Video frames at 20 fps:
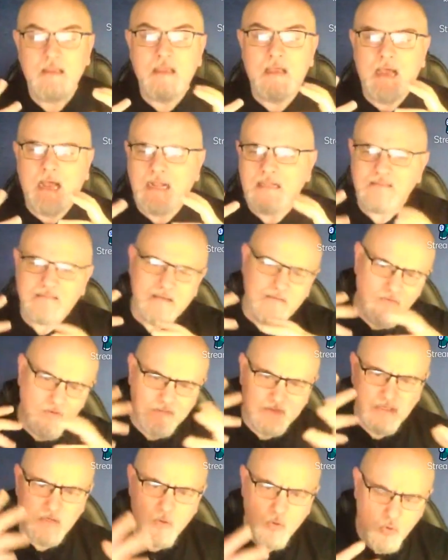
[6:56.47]
Altre volte
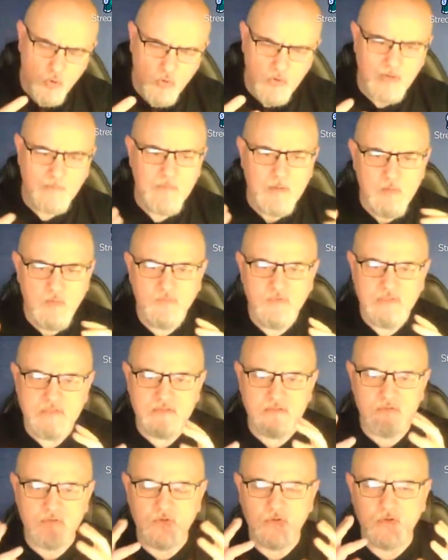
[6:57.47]
ancora abbiamo
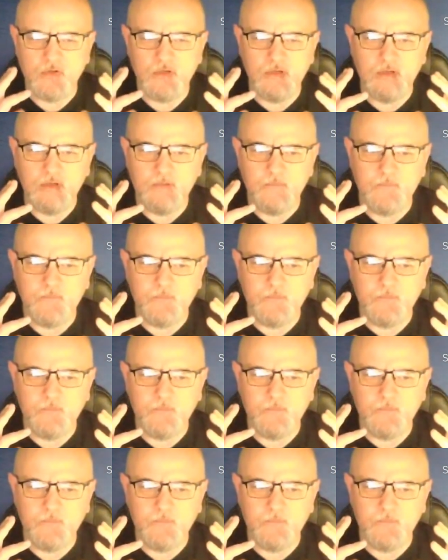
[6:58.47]
visto eh,